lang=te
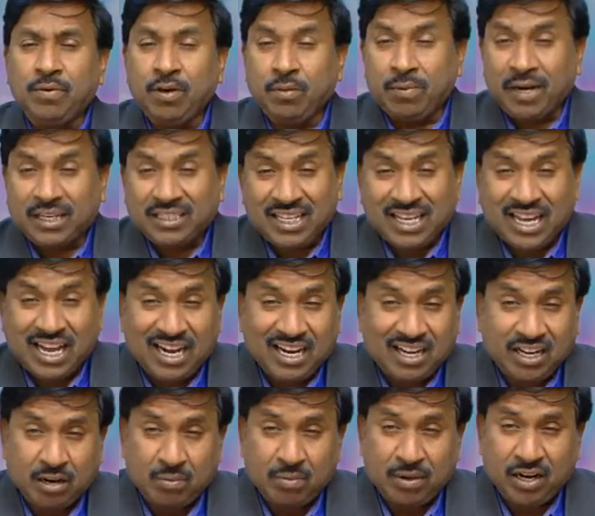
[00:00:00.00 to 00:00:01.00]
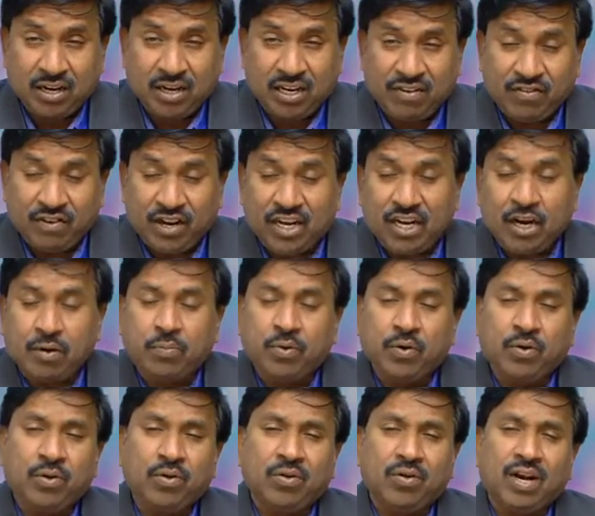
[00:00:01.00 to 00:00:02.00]
మీరు భక్తి కార్యక్రమాలకి
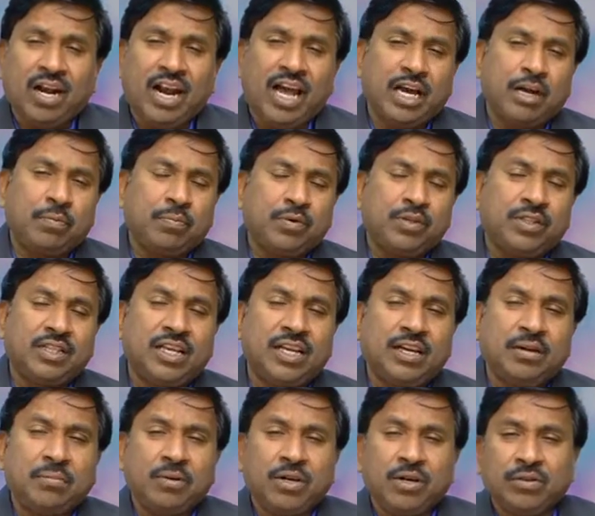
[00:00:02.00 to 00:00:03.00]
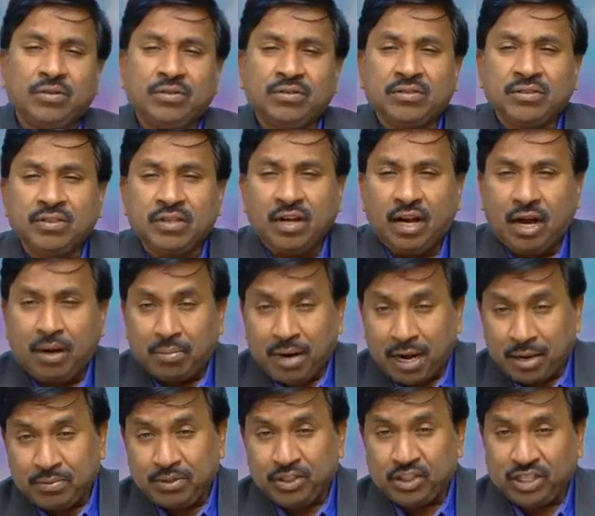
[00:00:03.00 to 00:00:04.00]
వెళ్ళినప్పుడు లేకపోతే మీరు ఆ
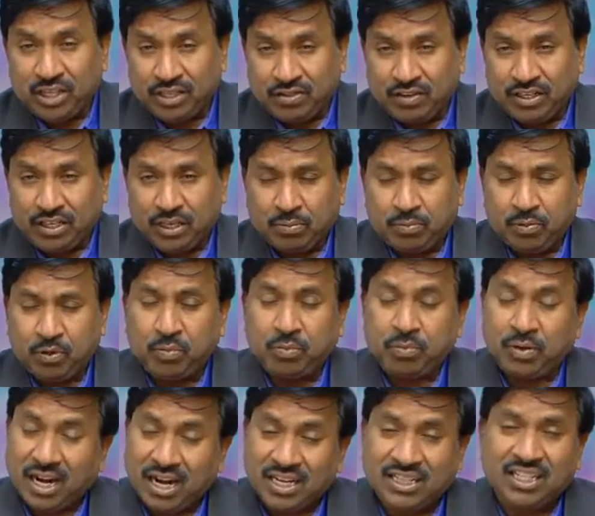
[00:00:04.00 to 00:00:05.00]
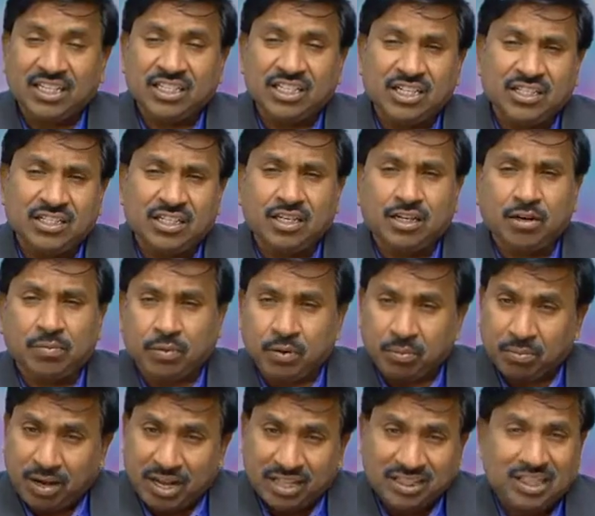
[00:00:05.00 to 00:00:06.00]
బైబిల్ చదివేటప్పుడు ప్రార్థన చేసేటప్పుడు
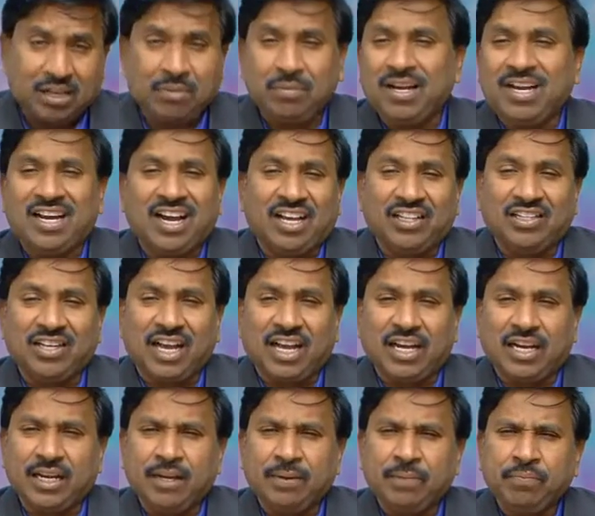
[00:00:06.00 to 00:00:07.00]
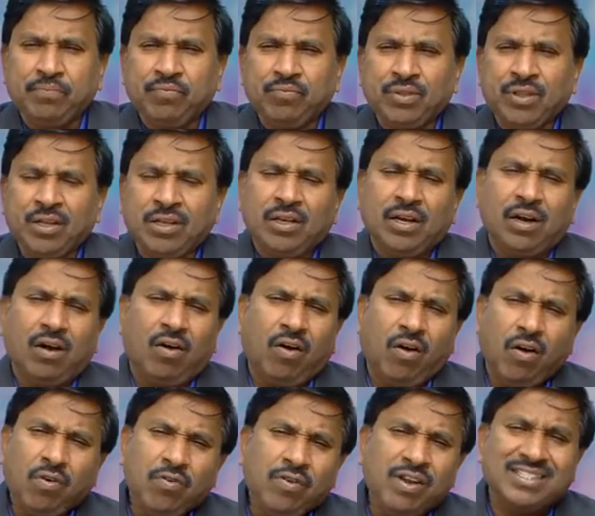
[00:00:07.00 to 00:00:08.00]
మాత్రమే కాదు కానీ
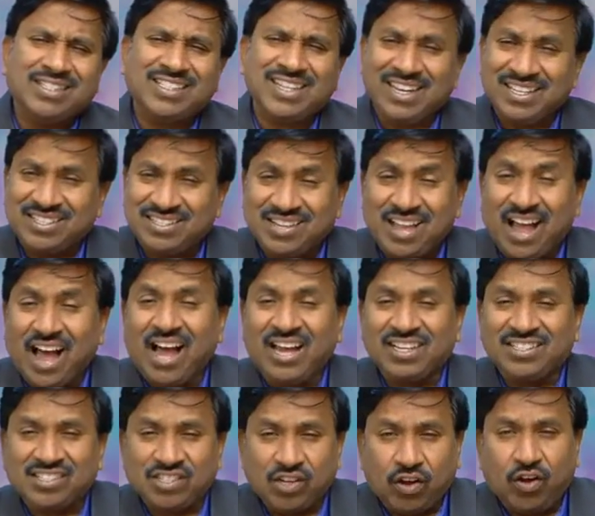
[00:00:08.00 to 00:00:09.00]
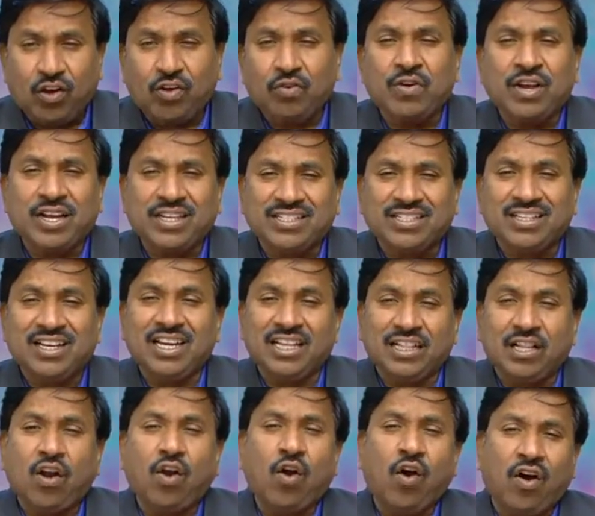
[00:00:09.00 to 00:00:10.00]
ఆల్వేస్ రిజాయిస్ ఆల్వేస్
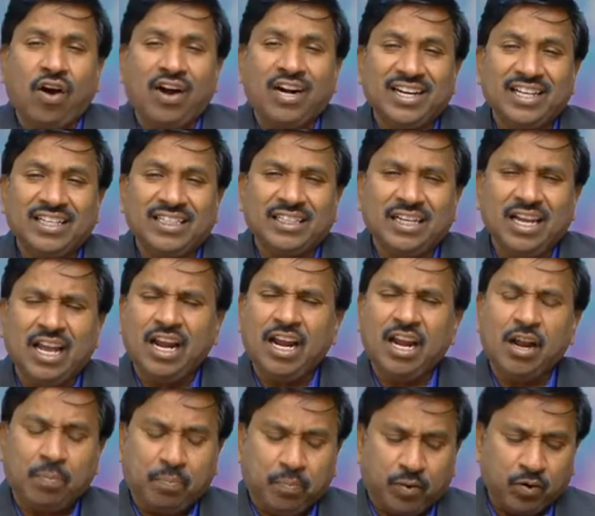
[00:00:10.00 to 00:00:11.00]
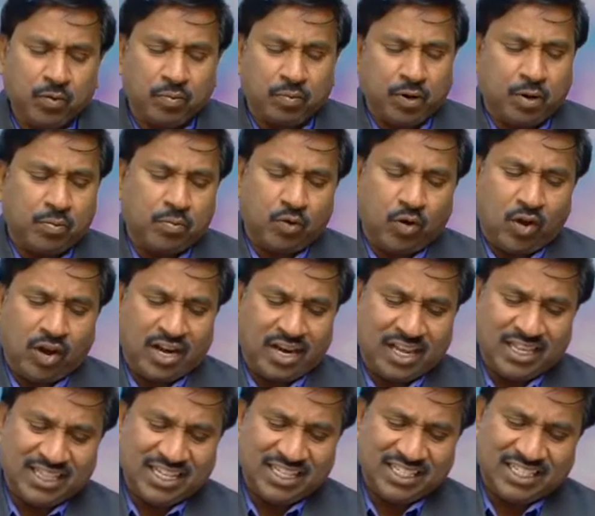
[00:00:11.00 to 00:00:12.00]
ఇన్ ద లాడ్ ఎల్లప్పుడూ ప్రభులు
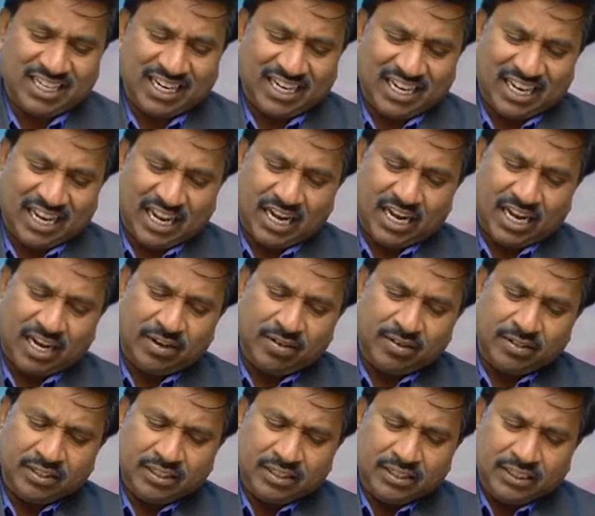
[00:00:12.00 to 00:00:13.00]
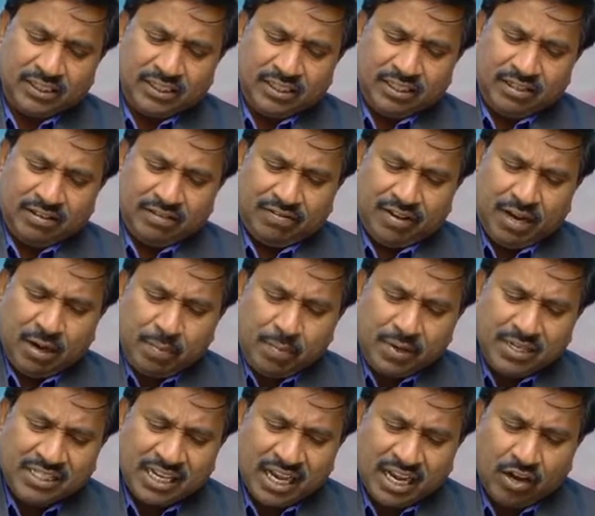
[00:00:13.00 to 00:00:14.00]
ఆనందించండి అన్నాడు
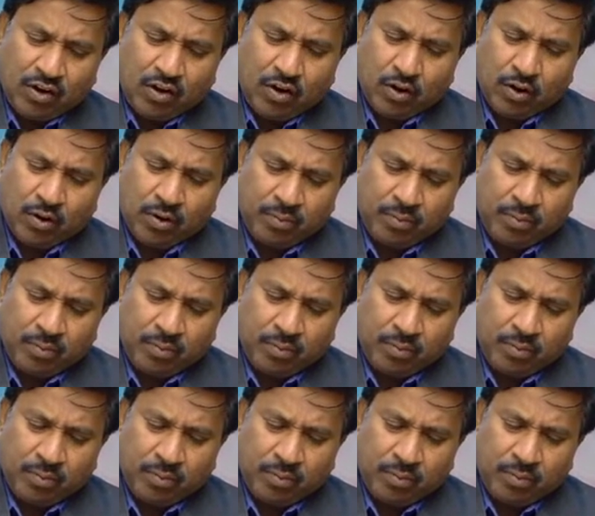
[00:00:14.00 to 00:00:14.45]
ఫిలిపీ సంఘంలో